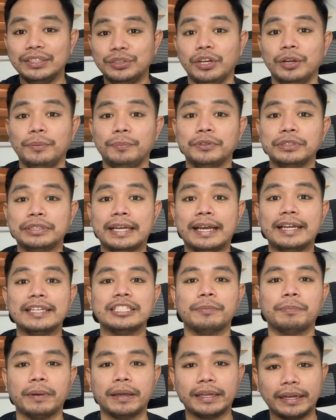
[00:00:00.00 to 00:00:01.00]
Andito na po tayo
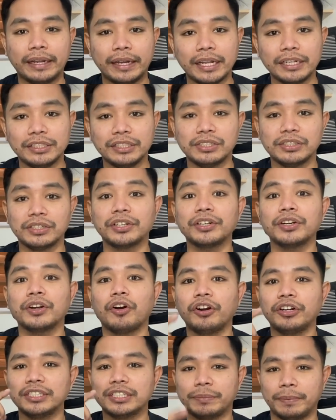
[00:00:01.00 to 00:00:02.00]
sa pagre-register
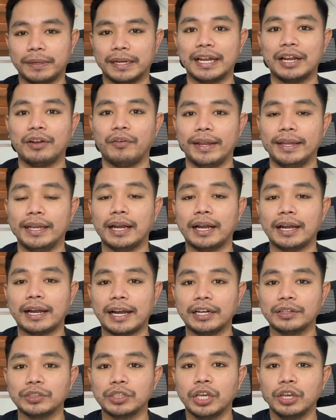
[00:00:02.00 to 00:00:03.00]
or sa paggagawa ng
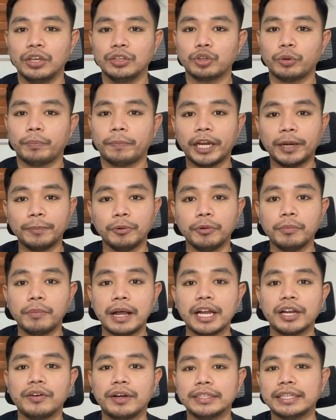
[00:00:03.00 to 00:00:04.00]
account. So para po
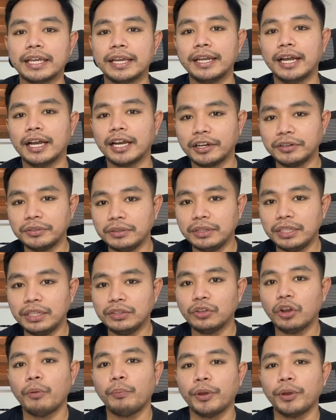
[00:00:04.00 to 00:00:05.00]
makagawa tayo ng account dito,